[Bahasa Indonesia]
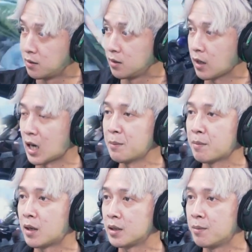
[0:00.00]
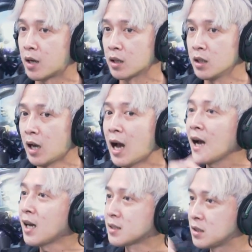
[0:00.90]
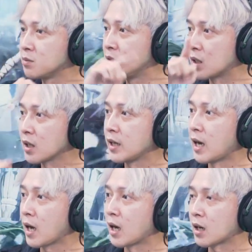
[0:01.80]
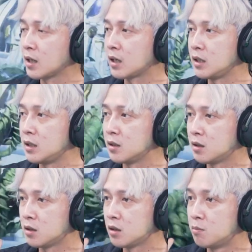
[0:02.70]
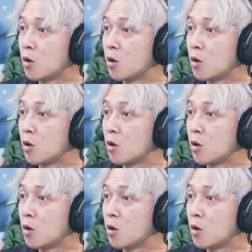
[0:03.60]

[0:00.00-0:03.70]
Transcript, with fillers: Dota karena memang ibaratnya akar sih sebenarnya kayak akar dari uh, eh,